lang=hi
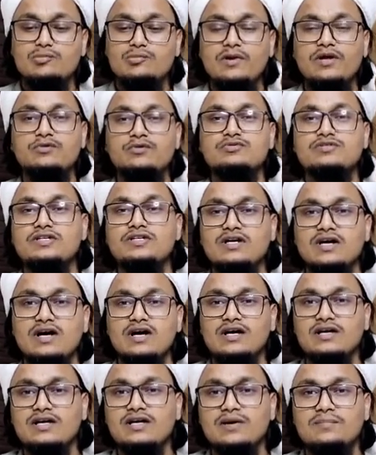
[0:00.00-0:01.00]
तो मैंने उनसे
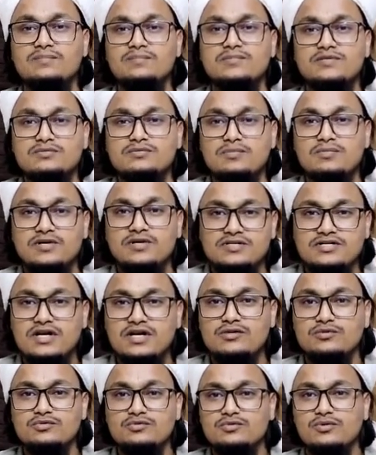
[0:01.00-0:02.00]
कहा कि आप इसमें
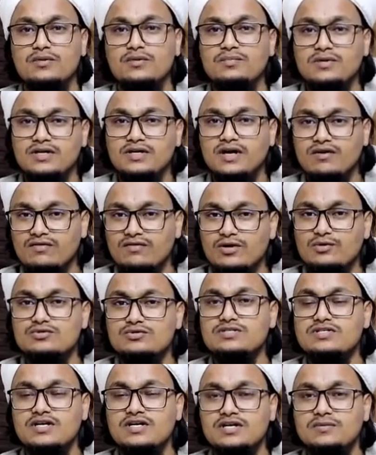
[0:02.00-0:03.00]
परेशान क्यों हो रहे हैं अपने घर
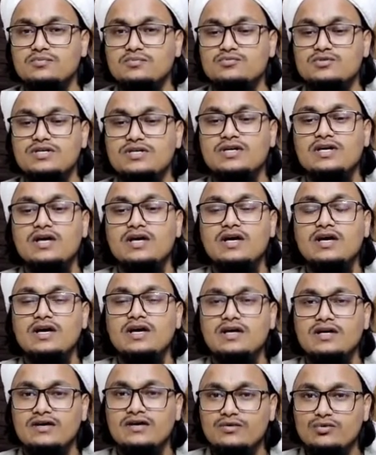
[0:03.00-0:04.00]
वालों से जाके पूछें
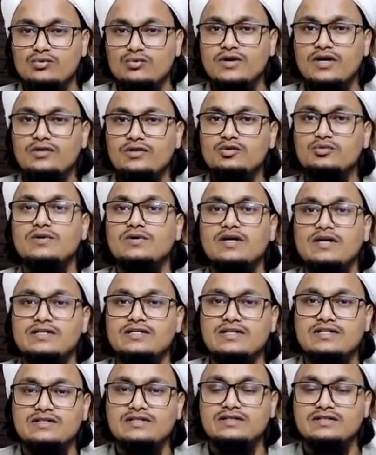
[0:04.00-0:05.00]
कि कूड़े क्यों
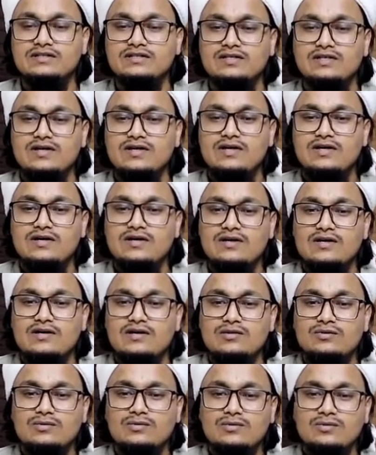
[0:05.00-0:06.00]
बनाए जाते हैं
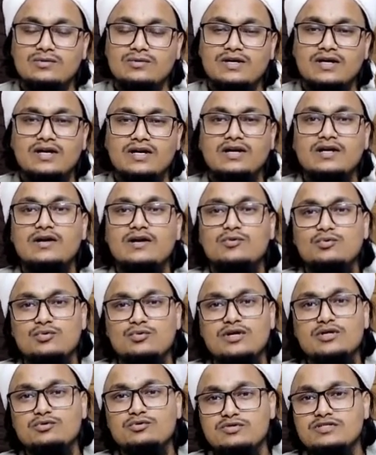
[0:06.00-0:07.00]
तो कहने लगे
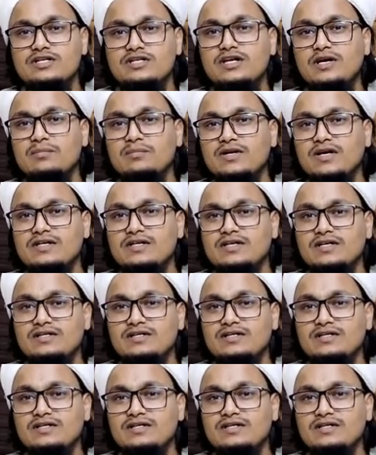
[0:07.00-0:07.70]
कूड़े तो इसीलिए बनाए